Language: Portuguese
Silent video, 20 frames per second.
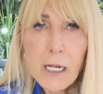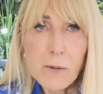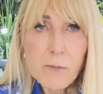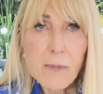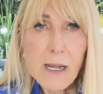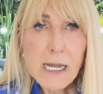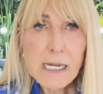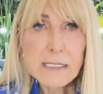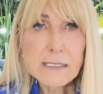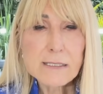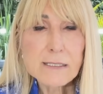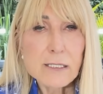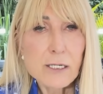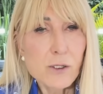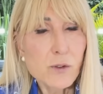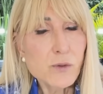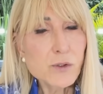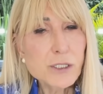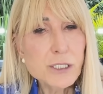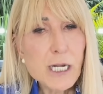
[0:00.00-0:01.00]
Mas
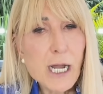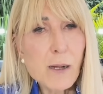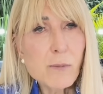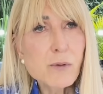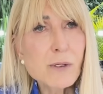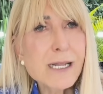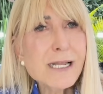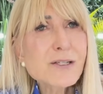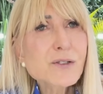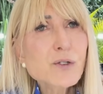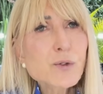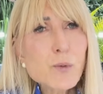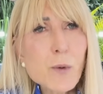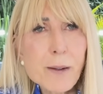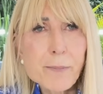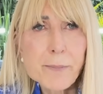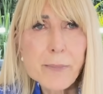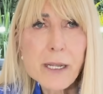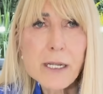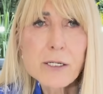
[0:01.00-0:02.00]
o diabo, na
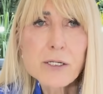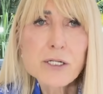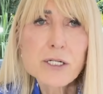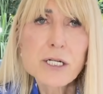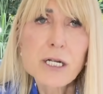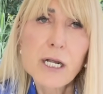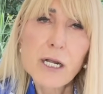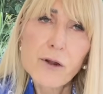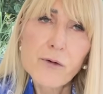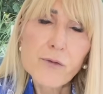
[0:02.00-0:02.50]
sua mente,